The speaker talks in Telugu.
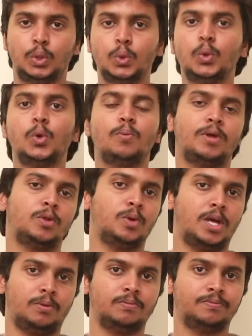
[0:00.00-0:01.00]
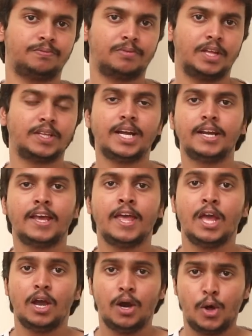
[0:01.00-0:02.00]
తూకుడు మీద ఉన్నారు ఎందుకంటే
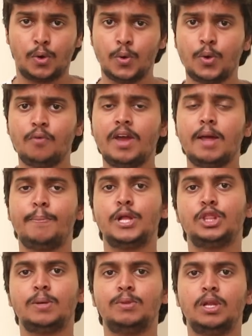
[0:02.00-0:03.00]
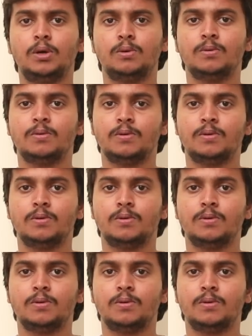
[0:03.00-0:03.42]
రెండు వేల పంతొమ్మిదిలో